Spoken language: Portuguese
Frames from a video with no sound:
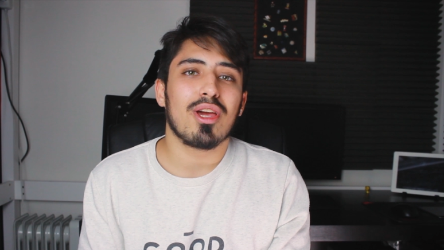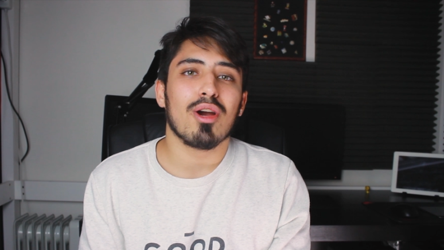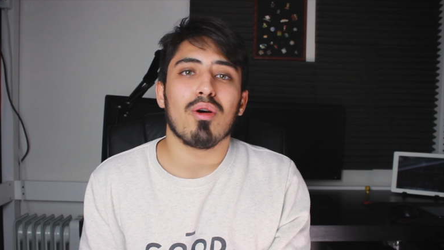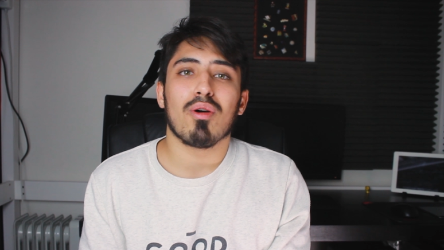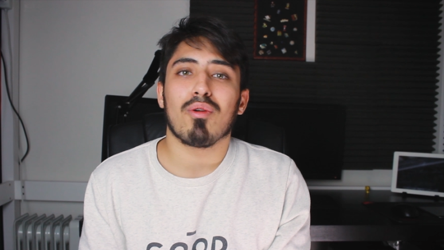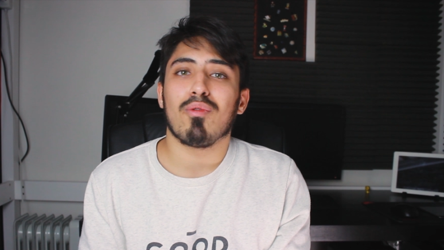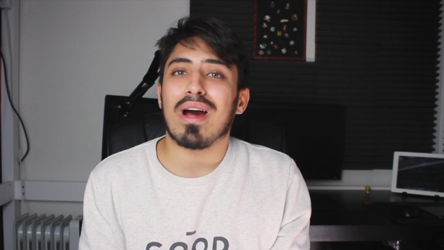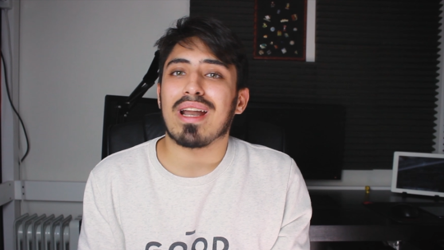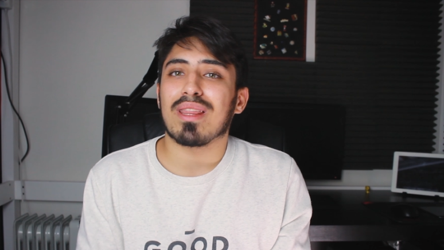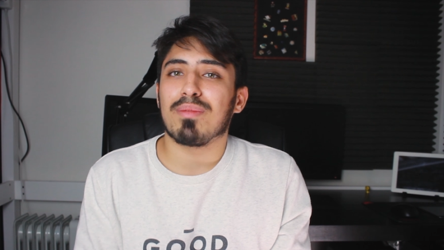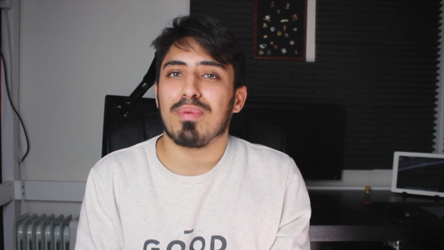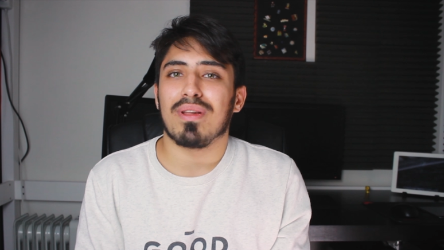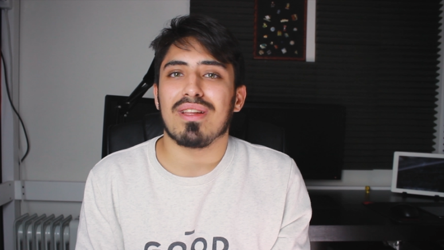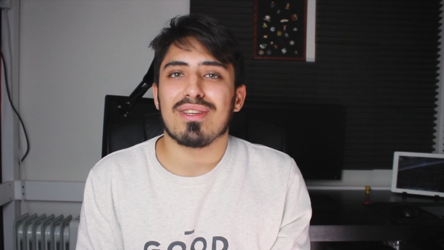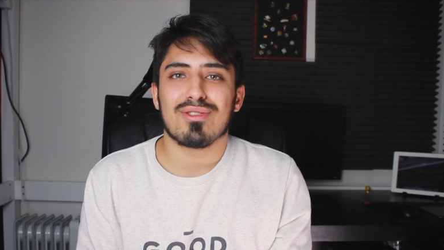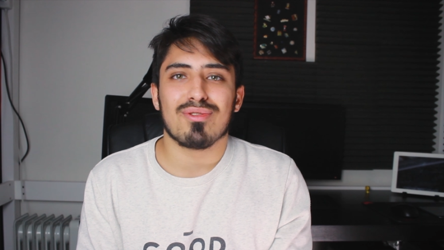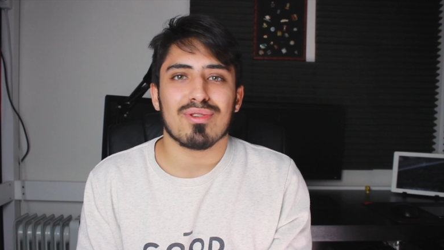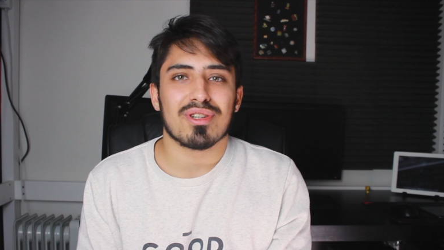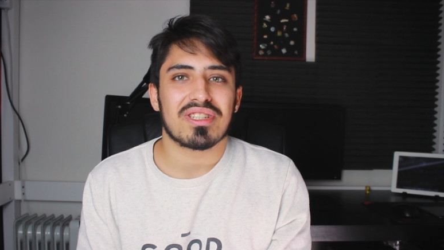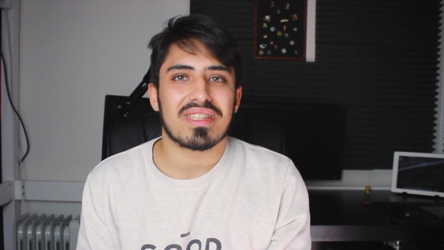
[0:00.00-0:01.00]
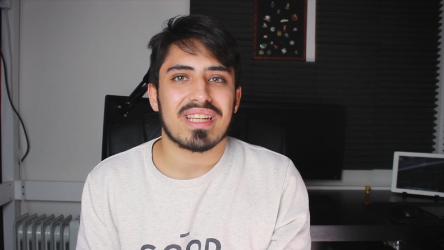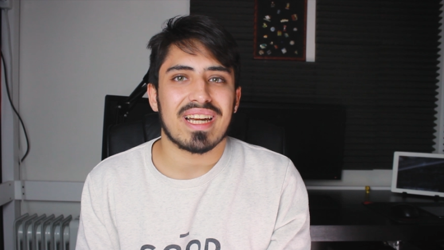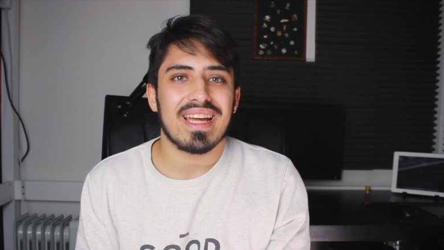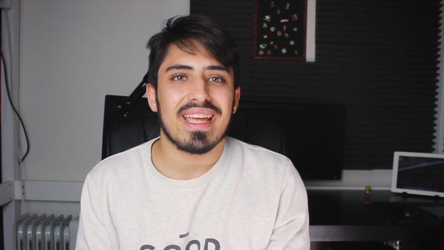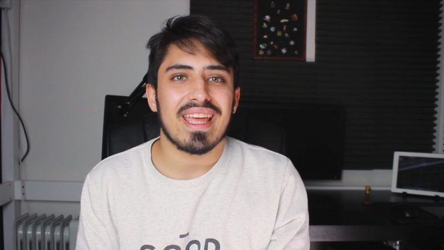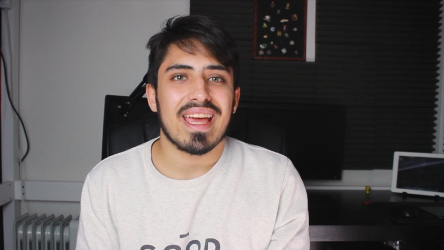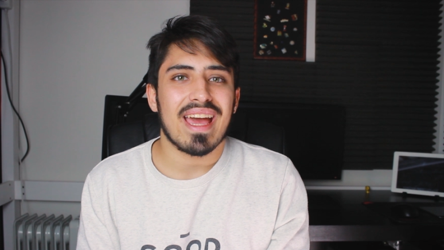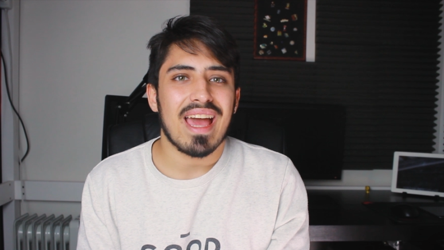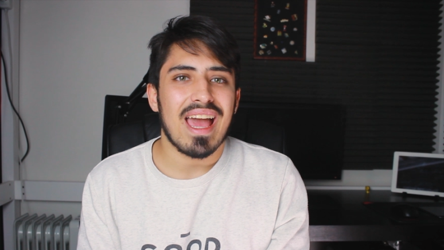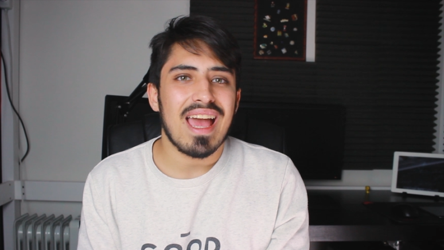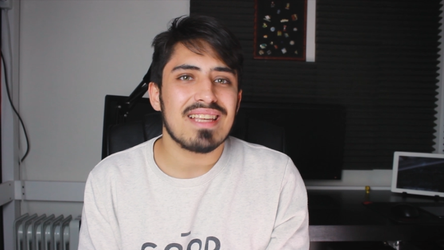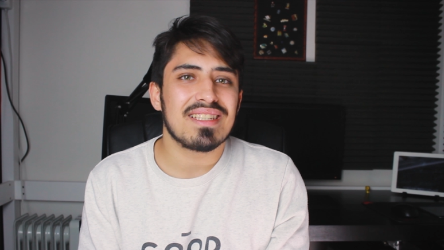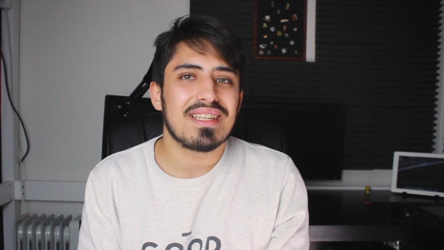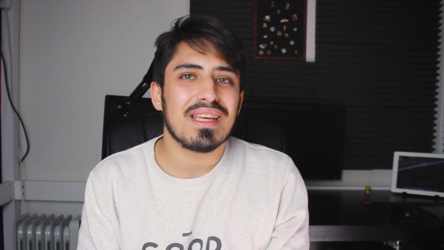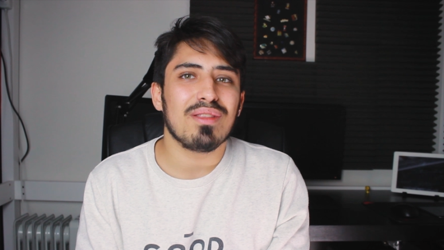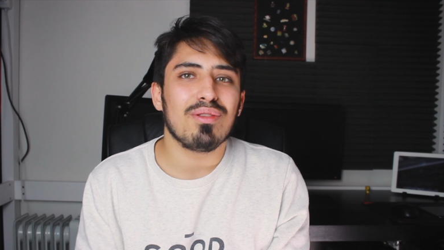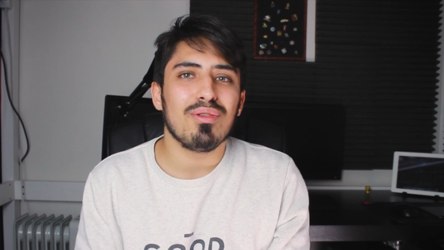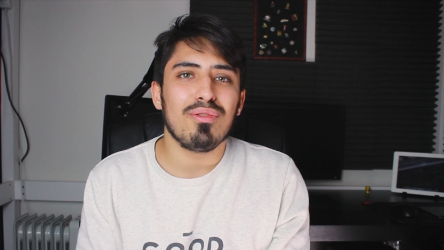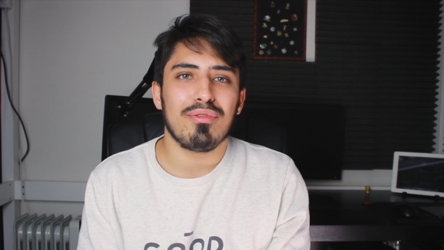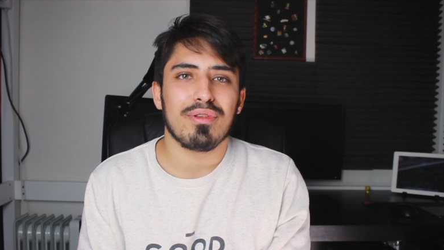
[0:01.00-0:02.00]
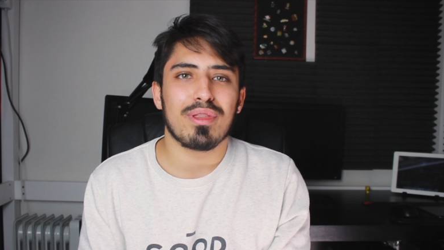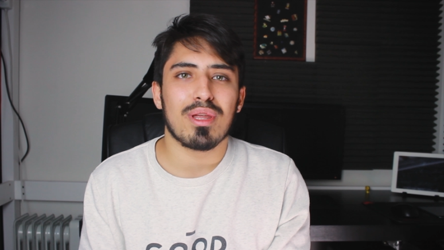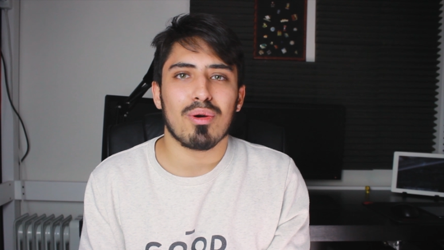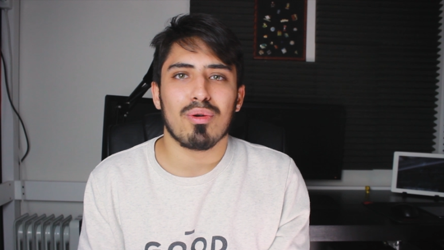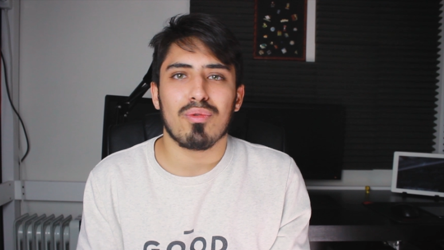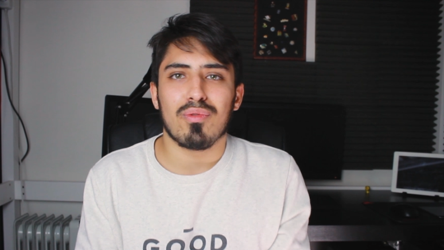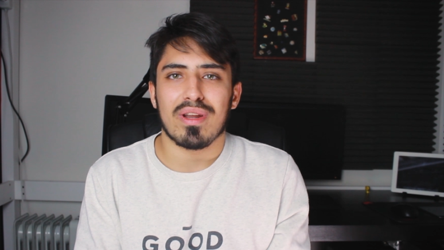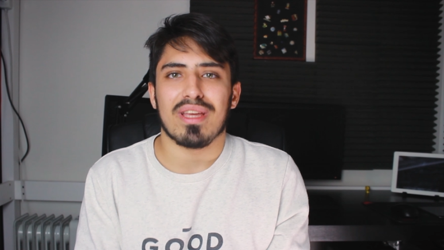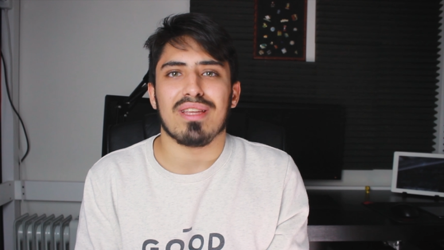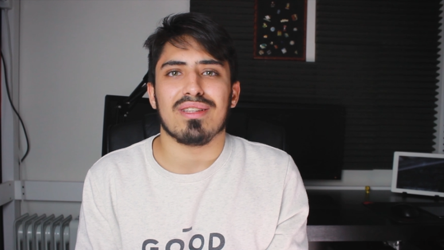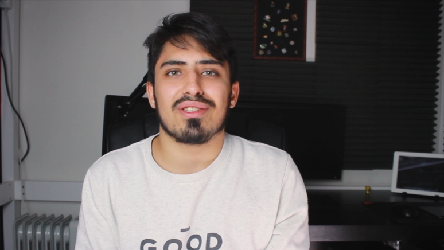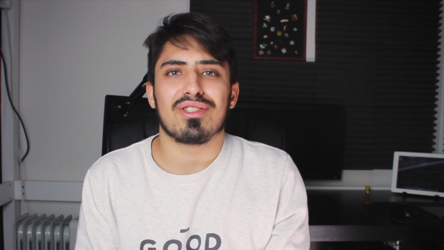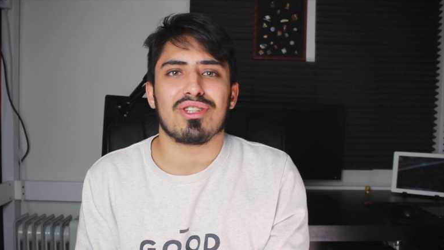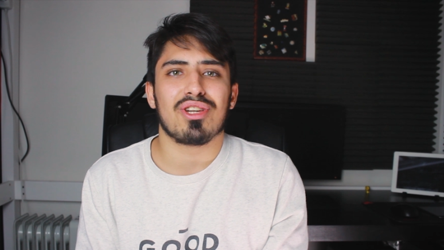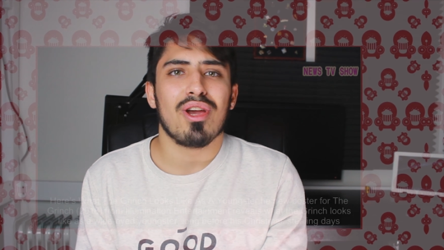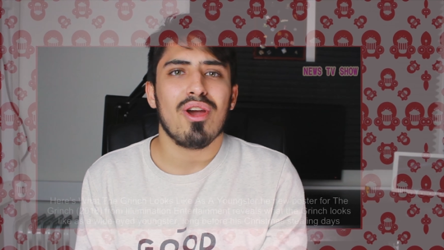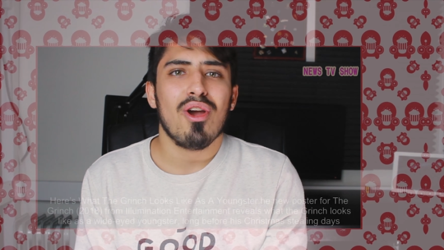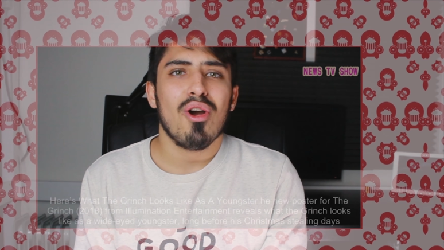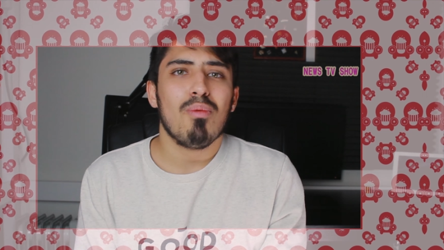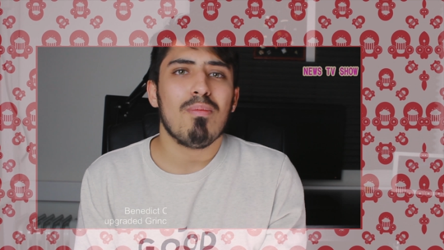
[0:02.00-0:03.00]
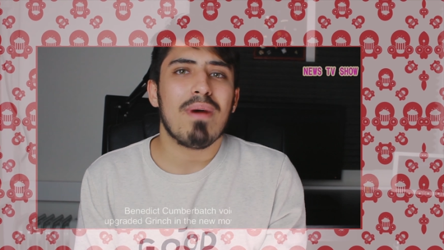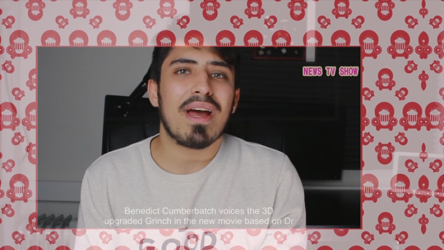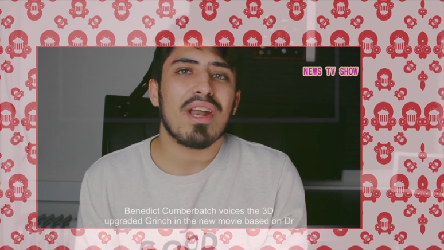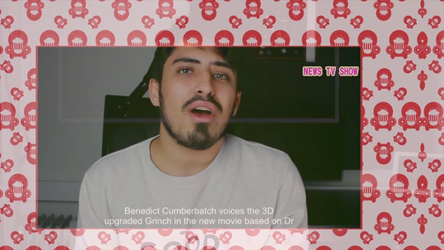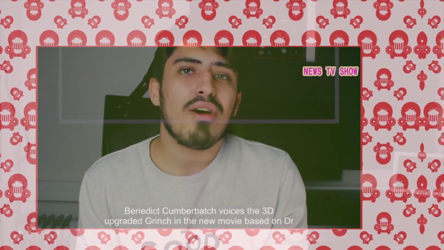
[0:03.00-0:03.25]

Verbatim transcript: que eu aguardo pela sua estreia é sem dúvida o Grinch, uma